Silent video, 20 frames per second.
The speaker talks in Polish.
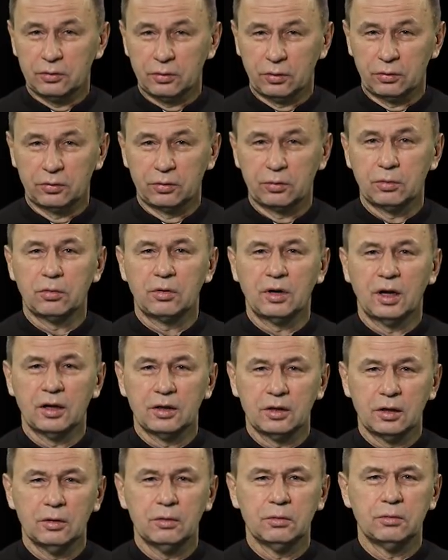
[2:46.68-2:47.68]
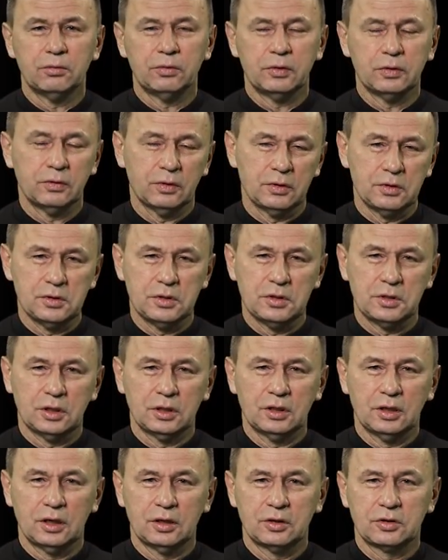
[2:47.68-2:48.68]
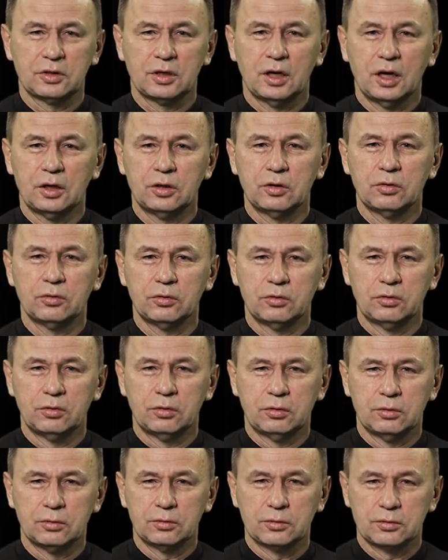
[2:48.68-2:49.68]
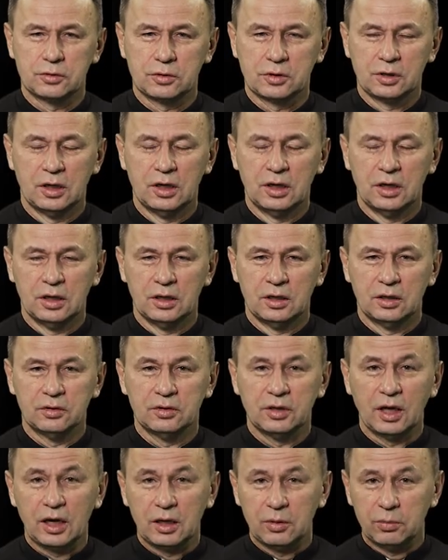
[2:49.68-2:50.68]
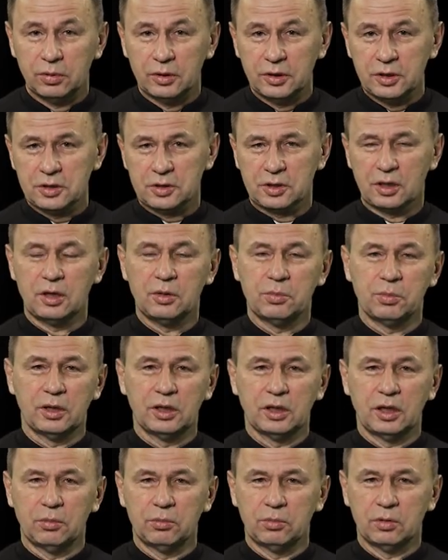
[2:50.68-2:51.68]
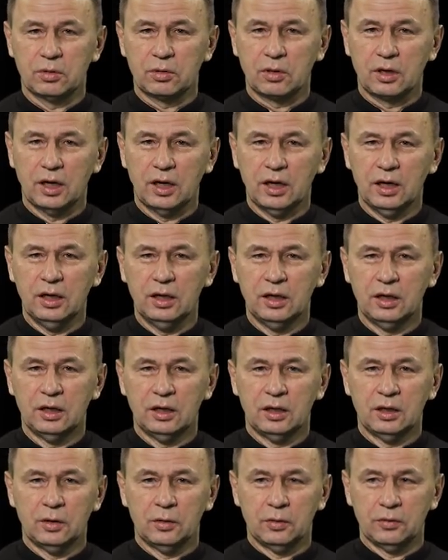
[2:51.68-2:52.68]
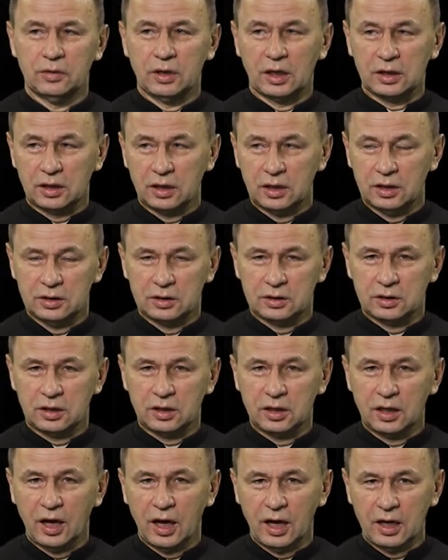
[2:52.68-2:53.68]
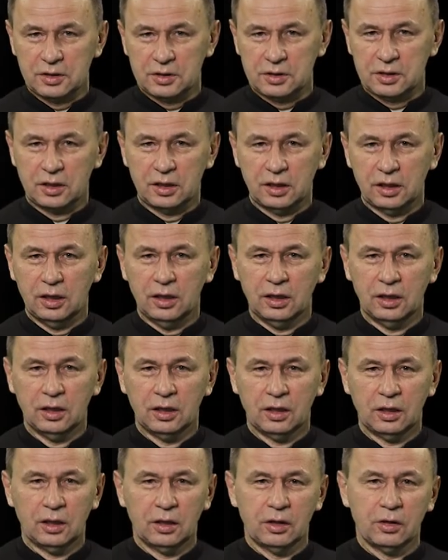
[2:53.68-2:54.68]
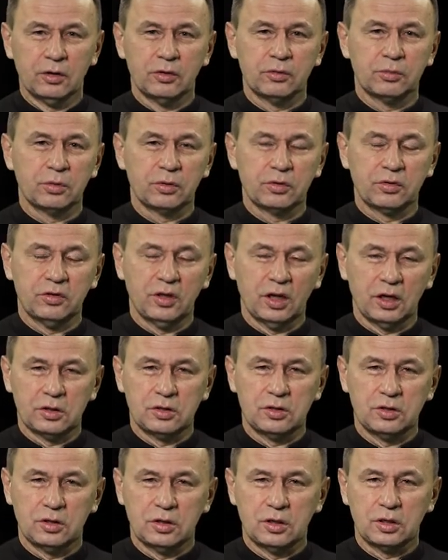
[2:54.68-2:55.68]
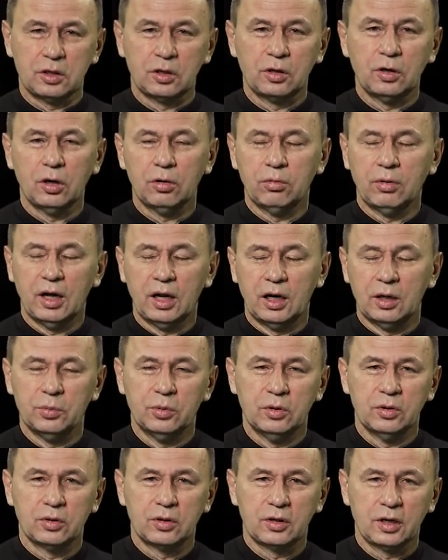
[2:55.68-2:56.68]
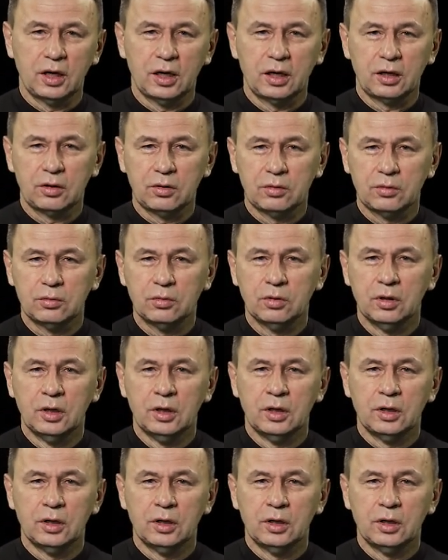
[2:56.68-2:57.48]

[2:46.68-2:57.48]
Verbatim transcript: To z chóru aniołów wywodzi się nasz anioł stróż najbliżej Pana Boga w takiej triadzie w postaci koła albo okręgu